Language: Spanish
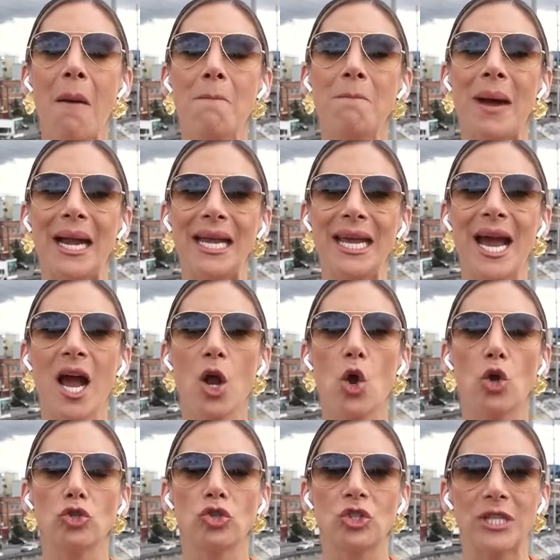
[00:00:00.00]
María
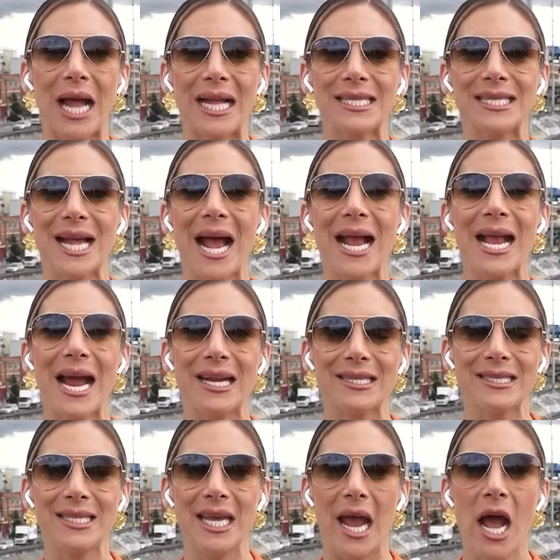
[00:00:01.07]
Constanza
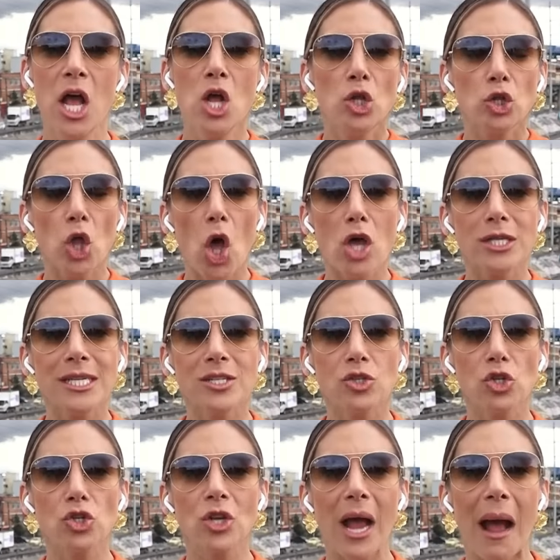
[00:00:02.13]
García. Todos
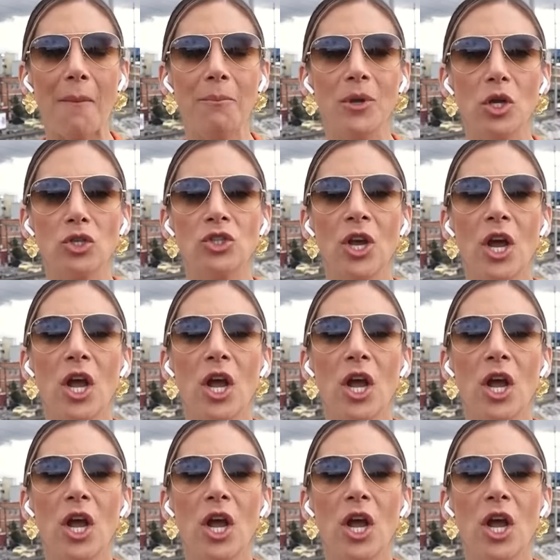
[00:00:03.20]
estos cambios